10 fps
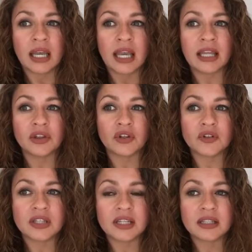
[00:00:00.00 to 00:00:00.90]

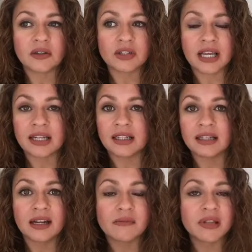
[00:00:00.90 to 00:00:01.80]
entonces, o sea,
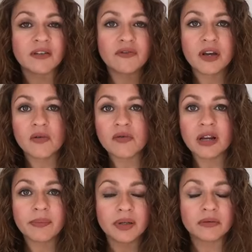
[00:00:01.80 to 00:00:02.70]
literalmente fue
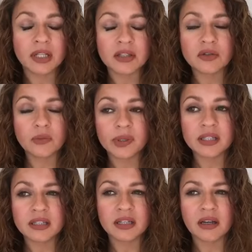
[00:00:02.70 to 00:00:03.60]
una pregunta súper
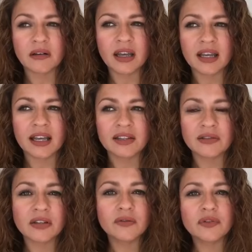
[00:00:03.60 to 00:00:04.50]
sencilla, ok, eso
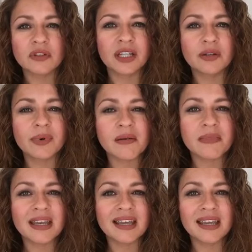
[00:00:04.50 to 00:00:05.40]
está funcionando para
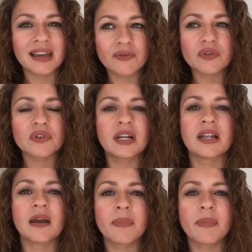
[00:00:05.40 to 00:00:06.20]
mí, ¿qué funcionaría